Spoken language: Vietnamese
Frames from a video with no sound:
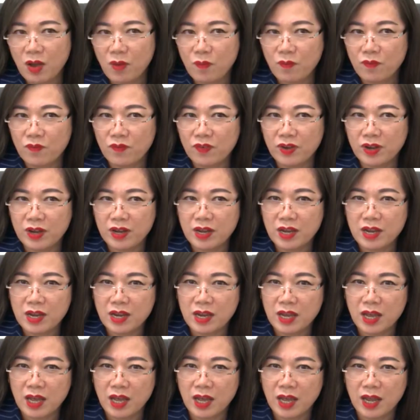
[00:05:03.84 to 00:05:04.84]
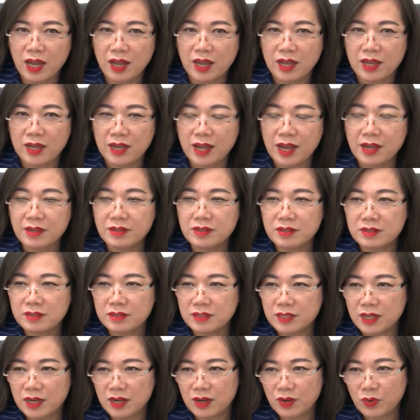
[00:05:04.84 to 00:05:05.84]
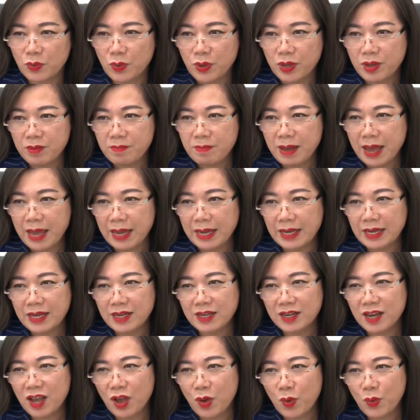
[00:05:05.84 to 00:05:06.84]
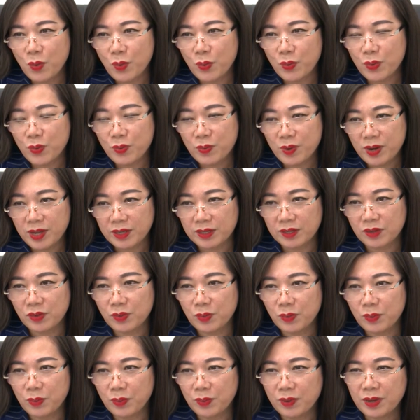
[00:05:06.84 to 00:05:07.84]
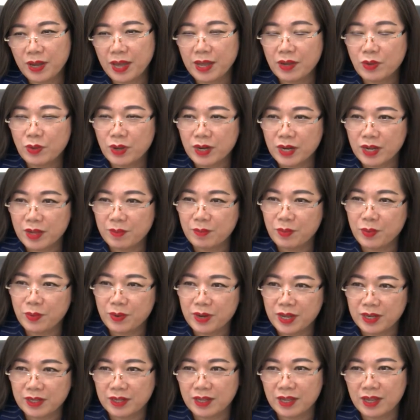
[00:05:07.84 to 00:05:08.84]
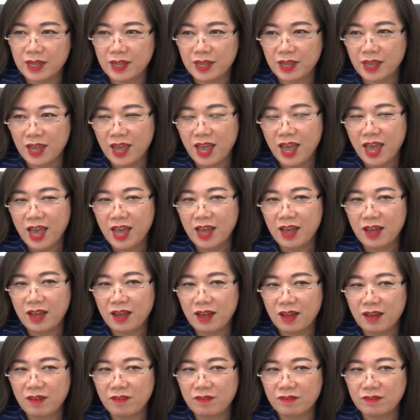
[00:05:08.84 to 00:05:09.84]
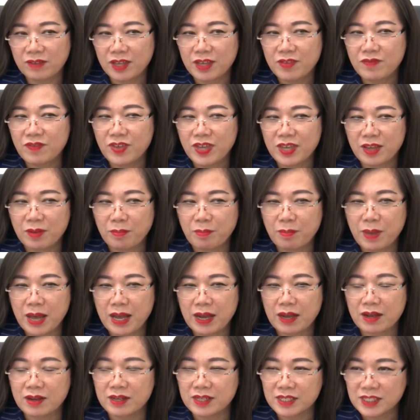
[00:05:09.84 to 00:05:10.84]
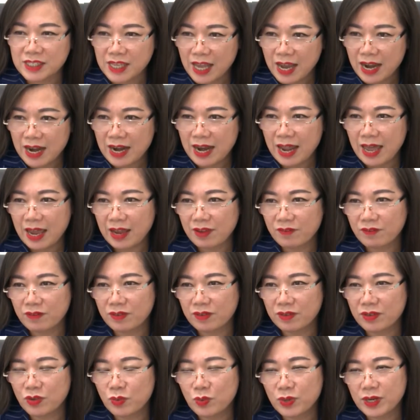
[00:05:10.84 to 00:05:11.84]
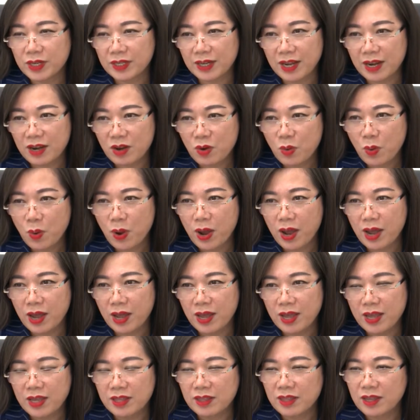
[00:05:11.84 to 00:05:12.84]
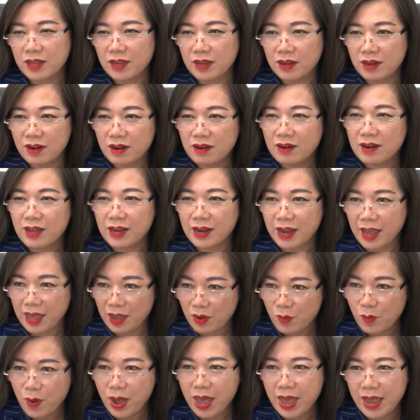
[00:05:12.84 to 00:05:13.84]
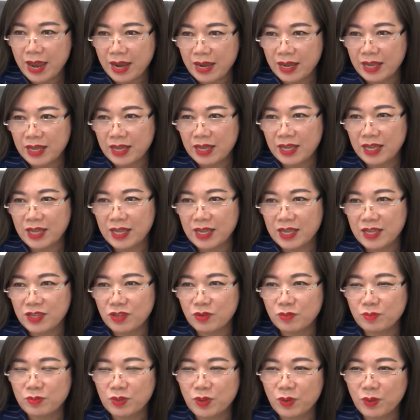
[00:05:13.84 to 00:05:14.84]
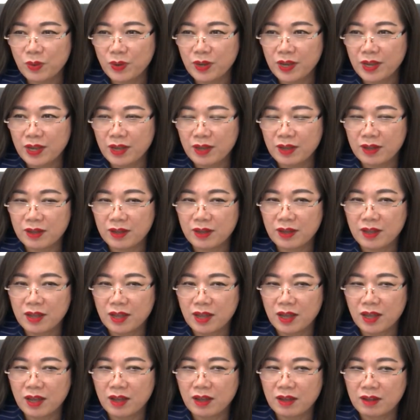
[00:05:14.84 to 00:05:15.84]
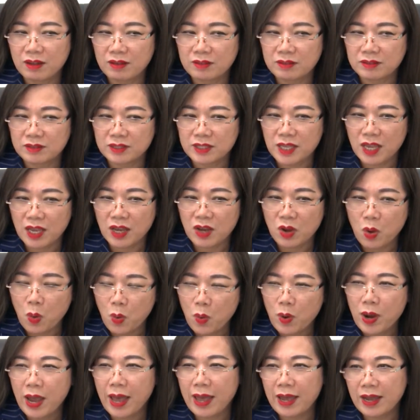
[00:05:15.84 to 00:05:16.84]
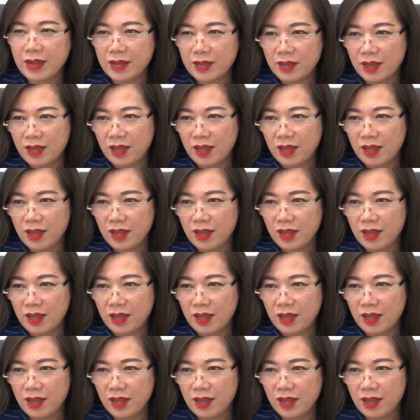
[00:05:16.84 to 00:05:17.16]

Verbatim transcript: cộng với à, các chương trình khuyến mãi kích cầu du lịch của các doanh nghiệp du lịch thì à, cái việc mà khởi sắc lại về du lịch Khánh Hòa thì rất là khả quan thì chúng tôi à, sẽ cố gắng